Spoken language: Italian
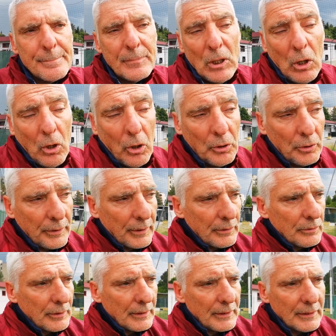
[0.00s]
No, io
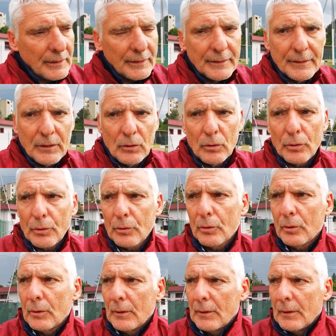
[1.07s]
credo che loro
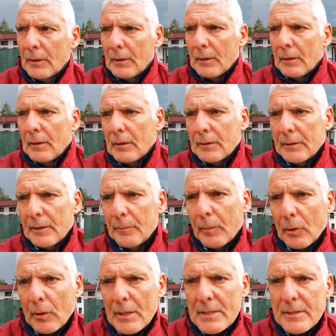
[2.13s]

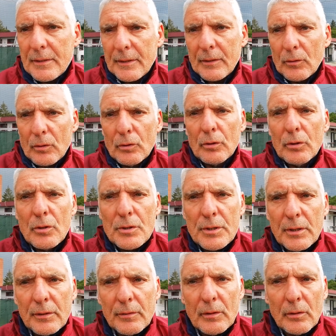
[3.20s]
debbano essere orgogliosi
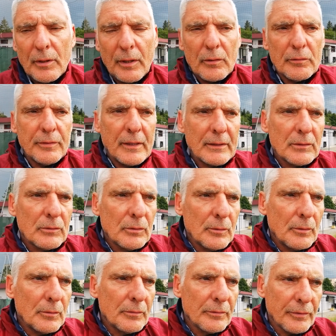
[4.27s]
di quello che hanno fatto
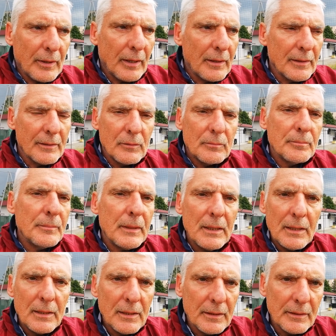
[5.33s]
fra le
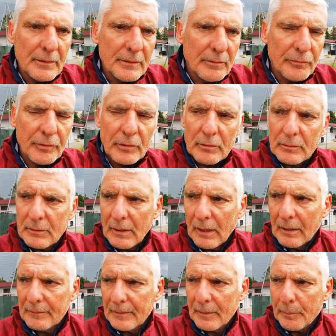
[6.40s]
mille
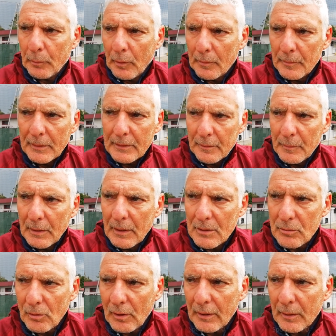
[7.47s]
difficoltà e probabilmente mille
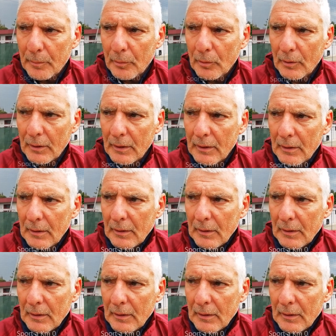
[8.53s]
sono anche poche.